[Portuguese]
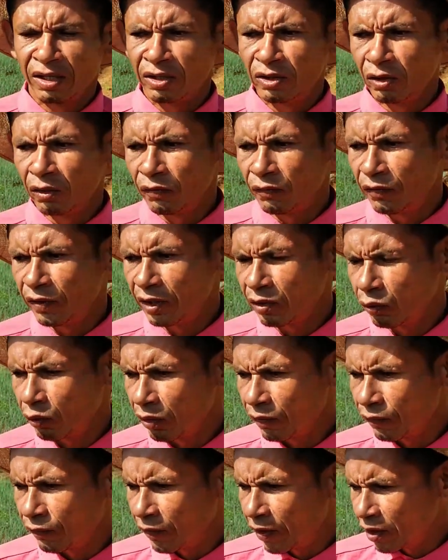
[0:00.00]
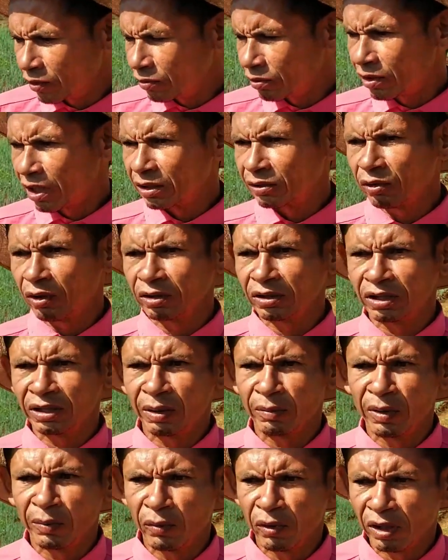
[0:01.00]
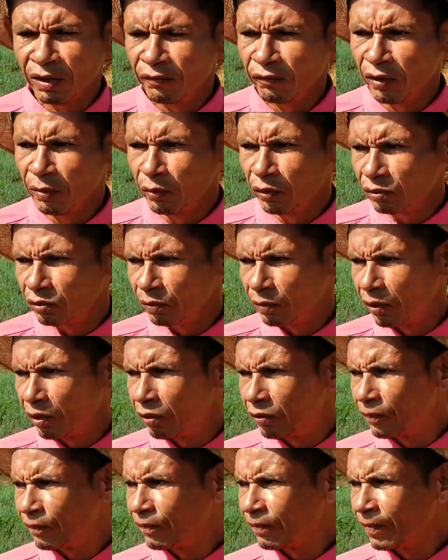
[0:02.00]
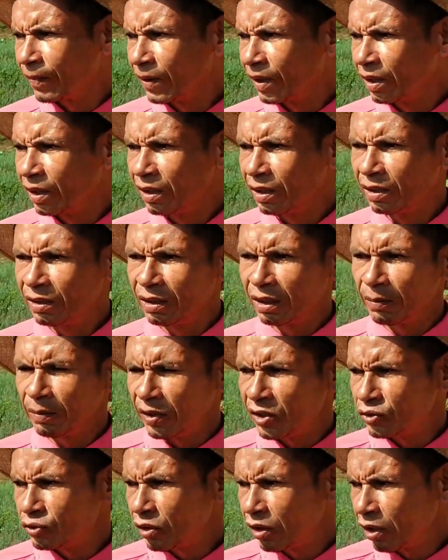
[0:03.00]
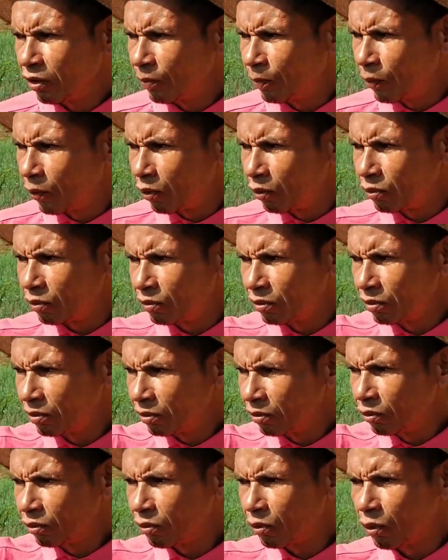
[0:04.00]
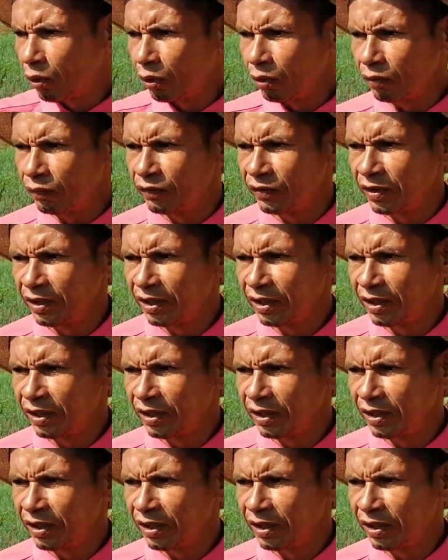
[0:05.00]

E eu vi que o efeito da torta da mamona foi muito bom. Também joguei um pouco no polvo.